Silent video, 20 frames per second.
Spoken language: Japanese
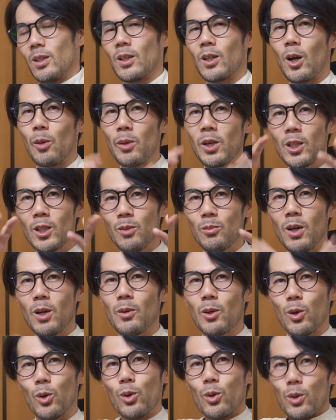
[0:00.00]
画面にま
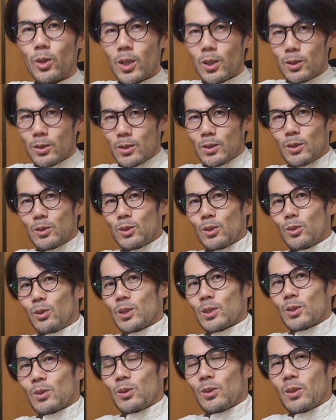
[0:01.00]
あ、これだと、要
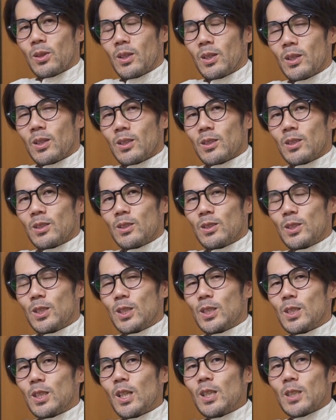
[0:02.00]
はその、
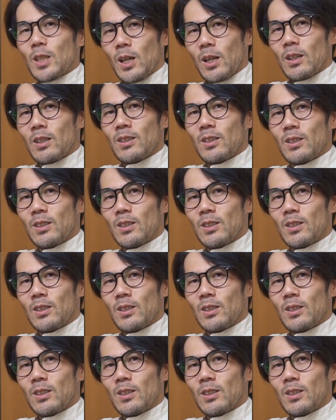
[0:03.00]
ちっちゃいじゃん。